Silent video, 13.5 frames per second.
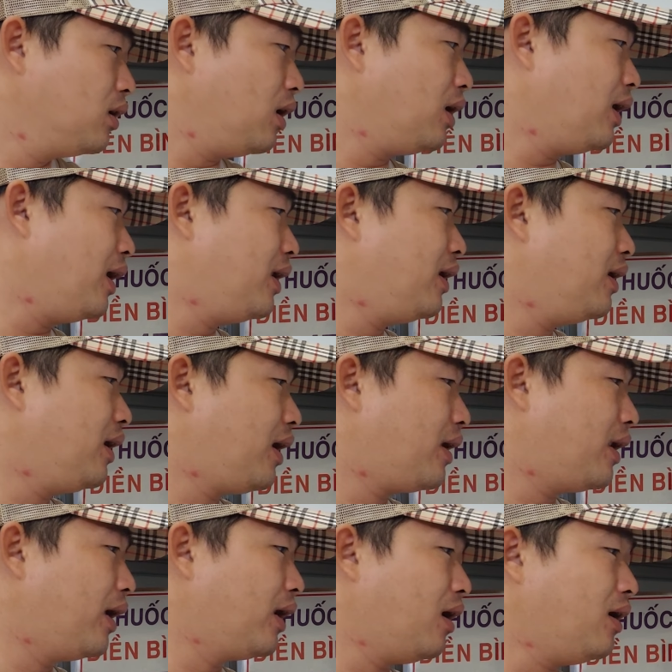cho nên à,
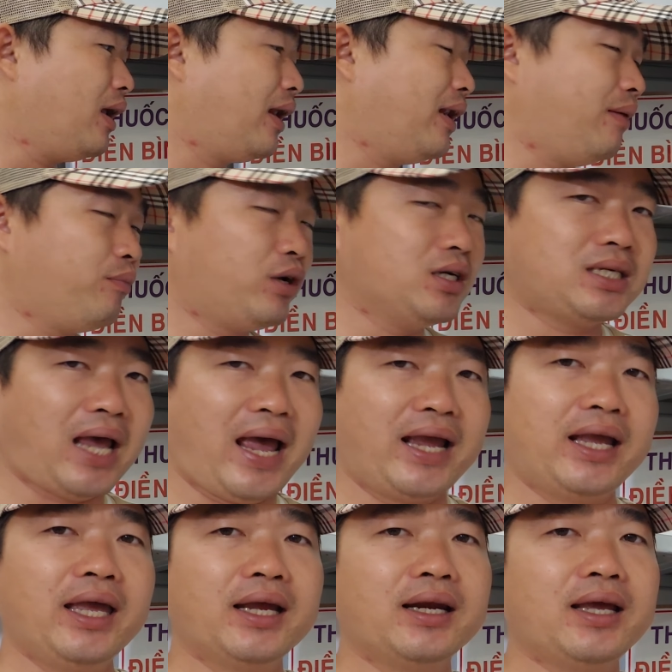điền nói là anh em cứ xài
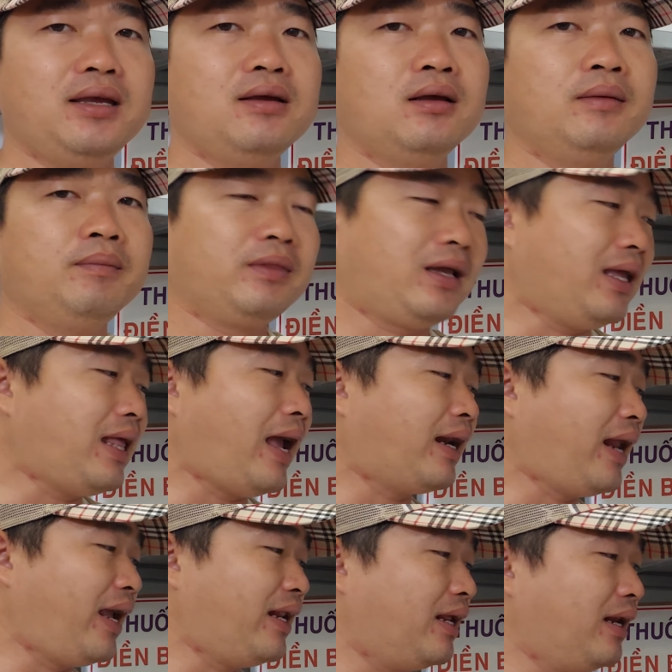riêng đi cái thằng
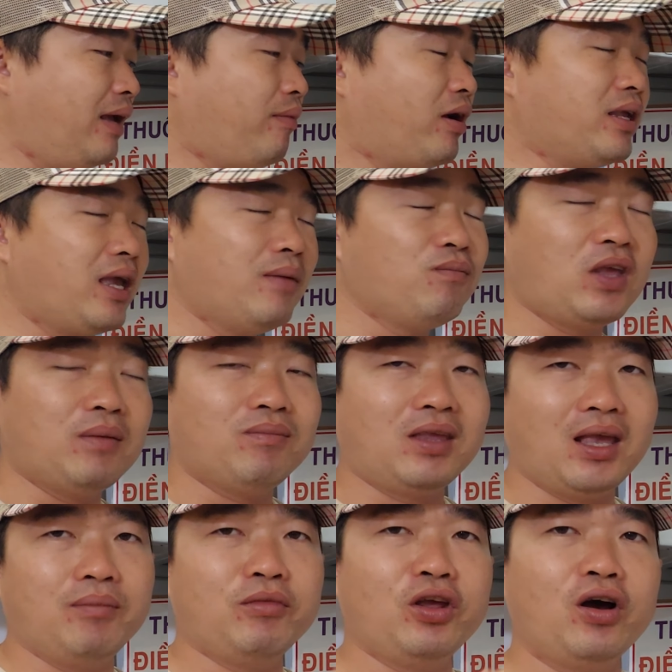này thì anh em cứ chim chim
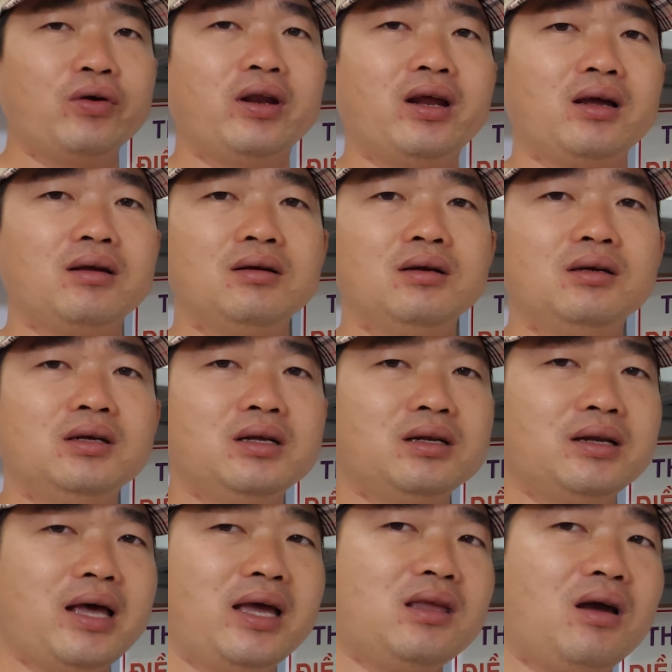chim vô vậy đó
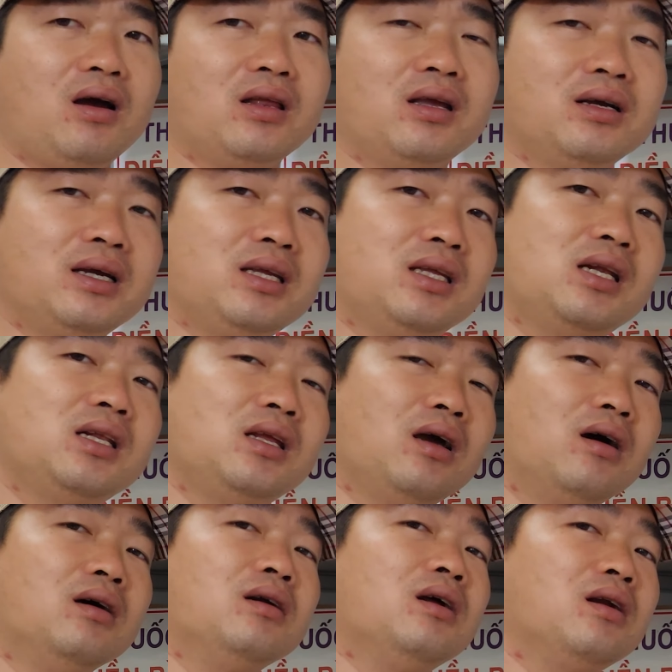để cho những cái dinh
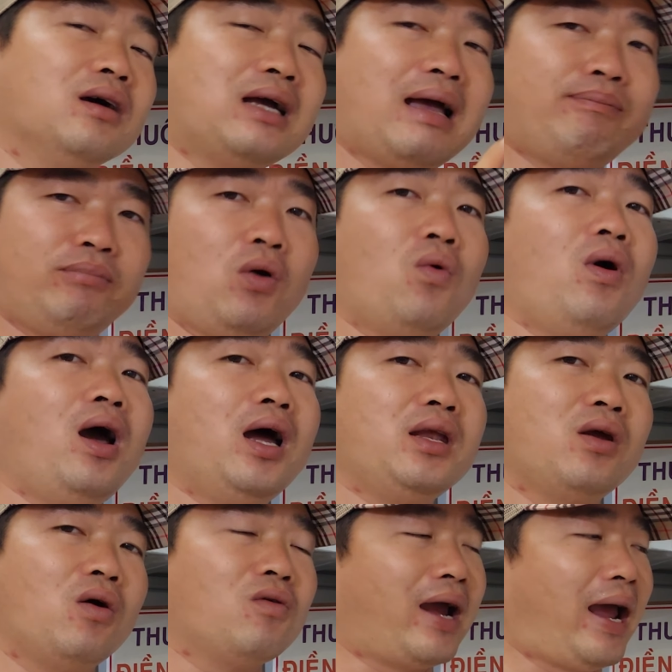dưỡng nó được hấp thu hết
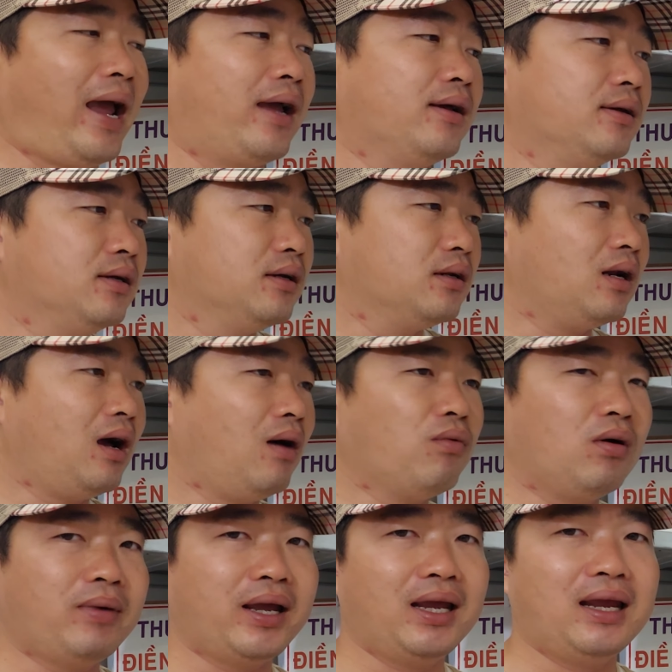vô gà nó không có
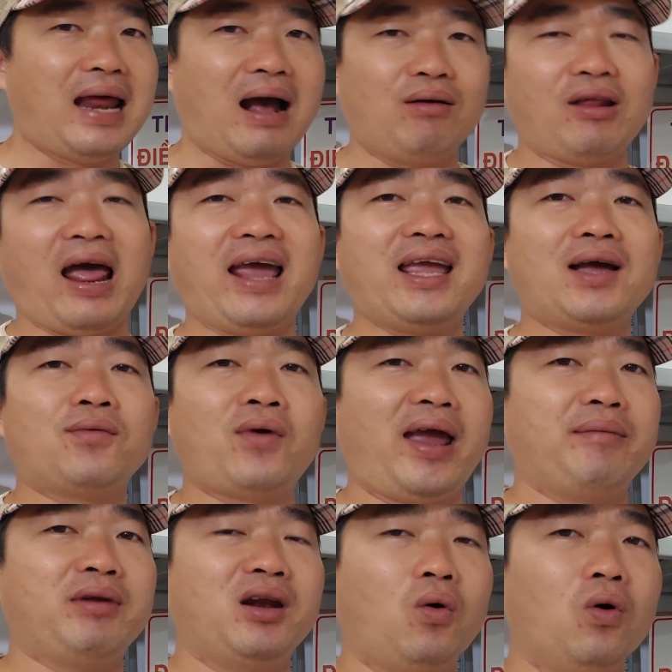bị đào thải ra ngoài
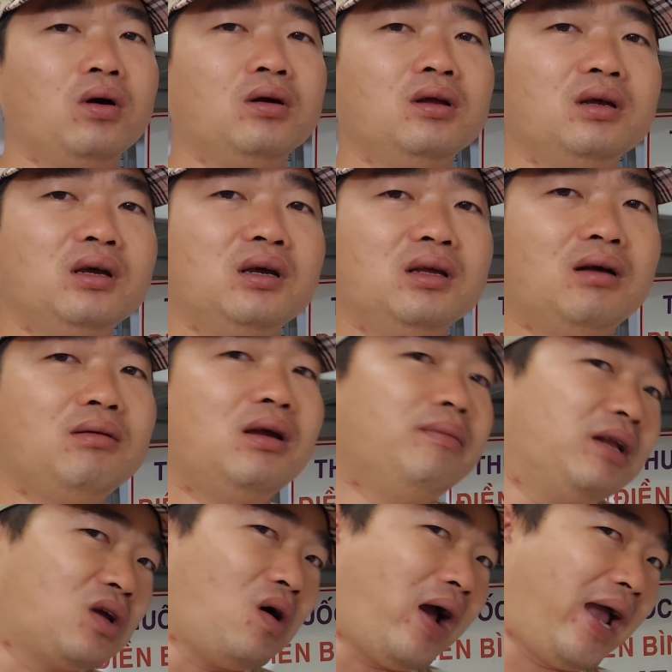mình uổng giống như
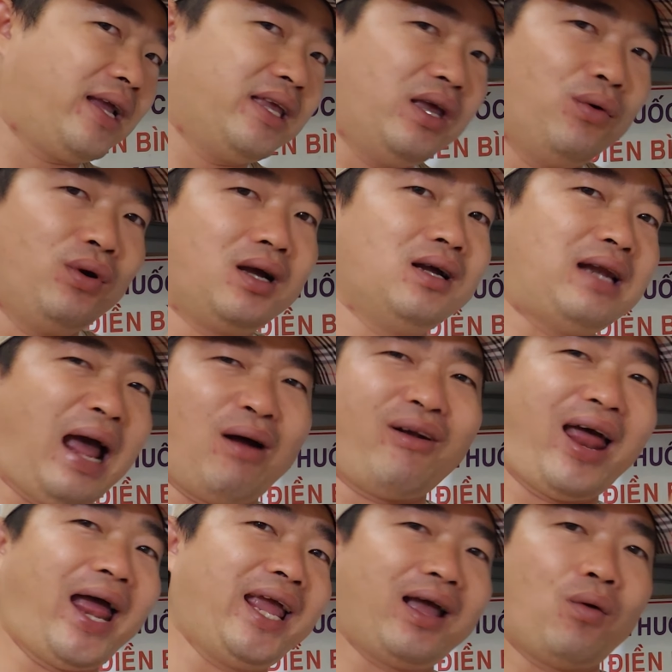mình cho ăn nhiêu nó cứ đào
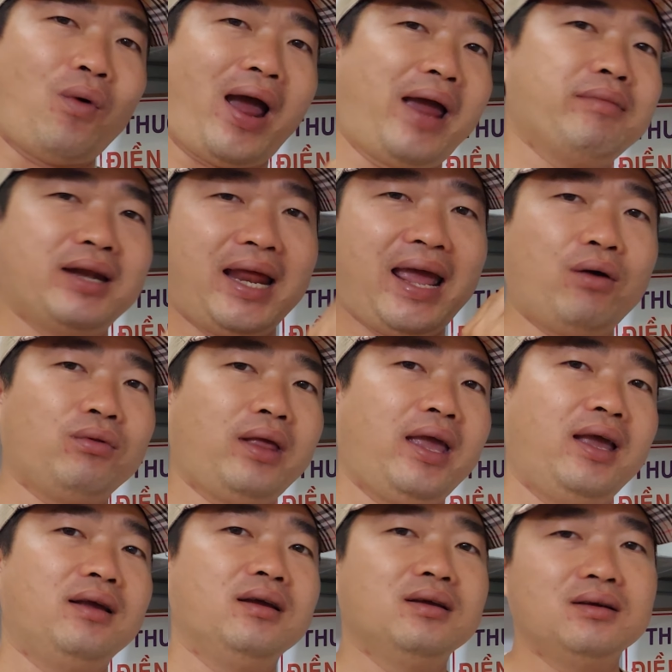thải ra ngoài mình hao tiền
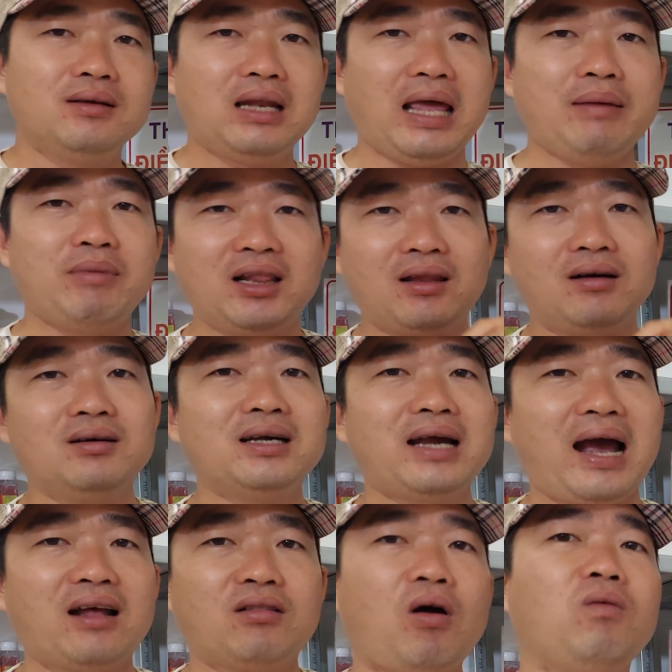đây mình tưởng
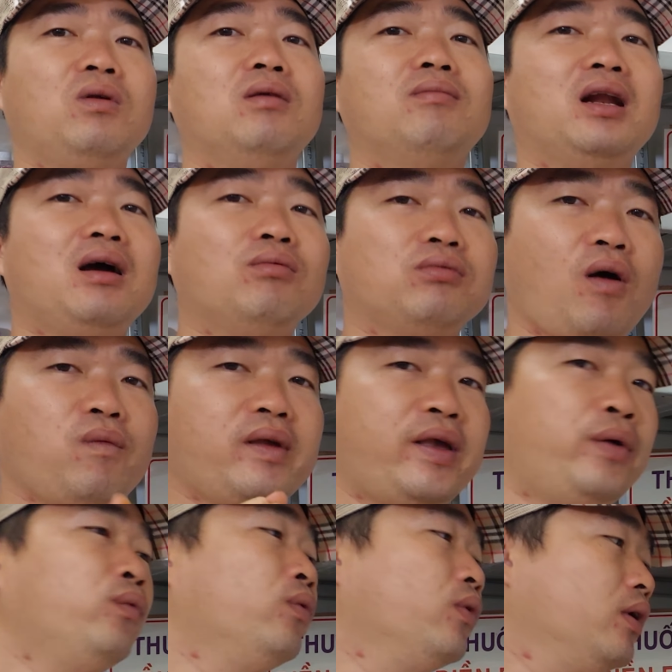gà tốt nhưng mà nó không tốt nhiều
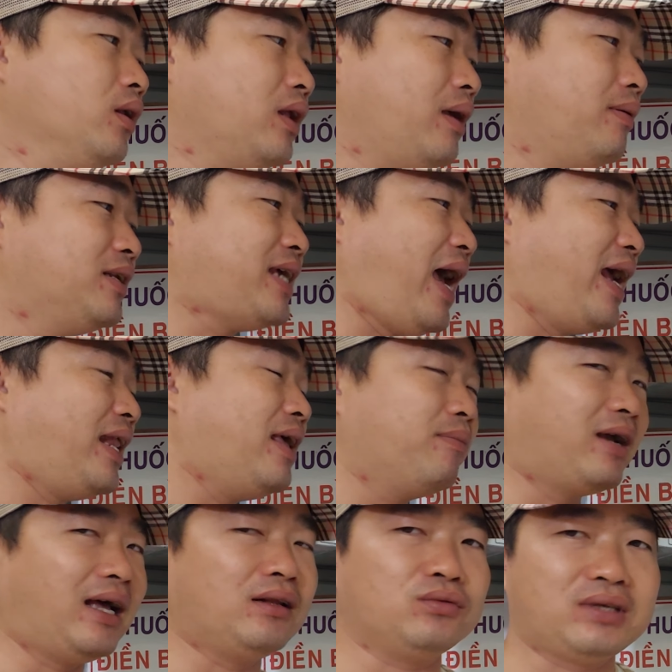thì mình xài
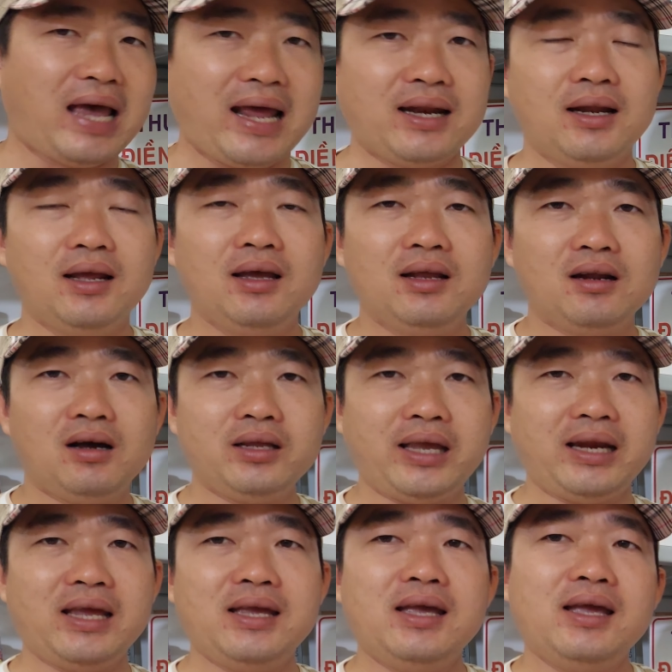thêm catosan nói vậy
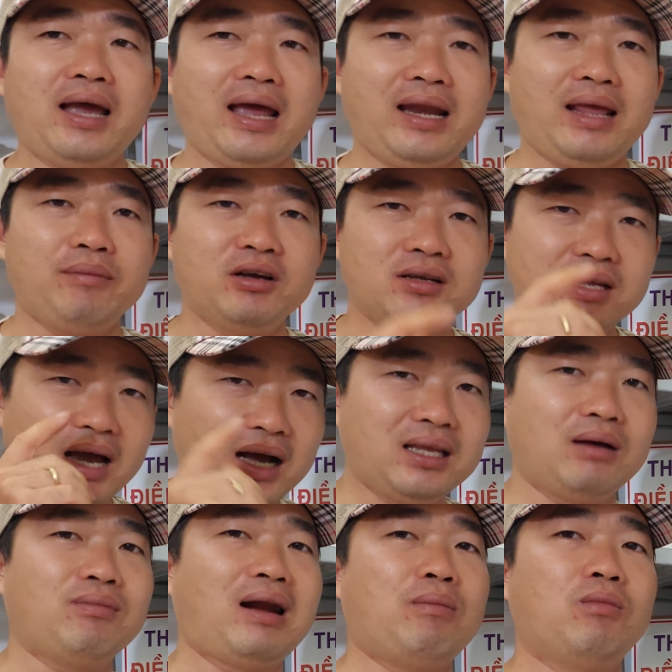đi anh em cứ nhớ
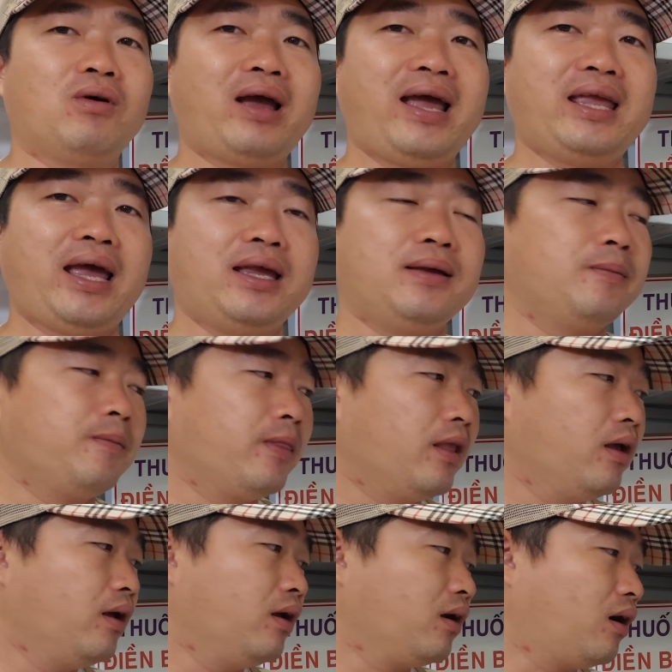trong lòng một cái vậy
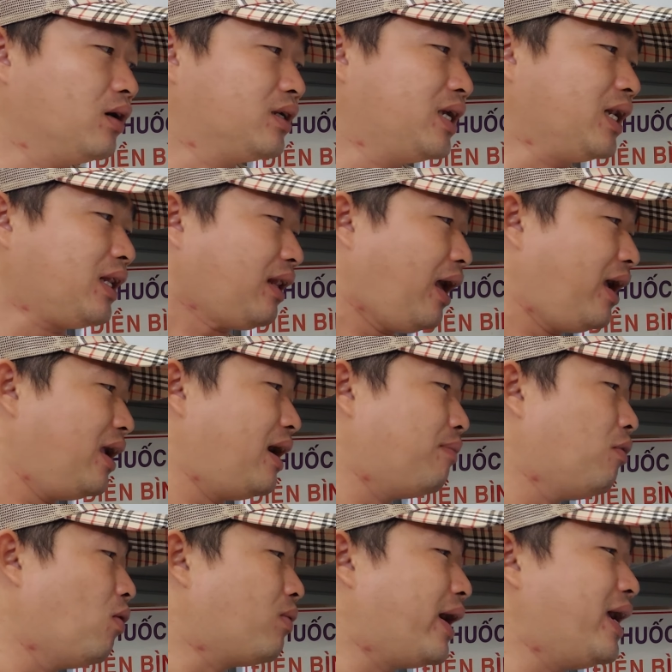còn chích thì à,
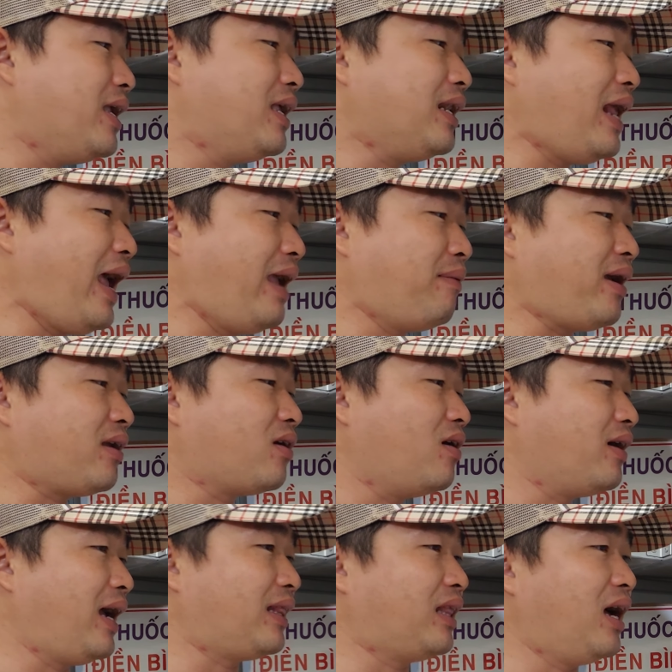một ký chích hai mắt cho
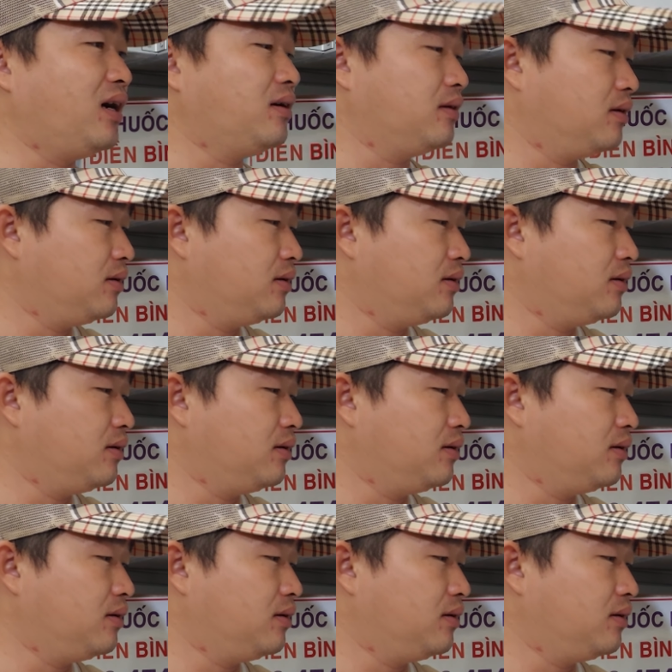gà tơ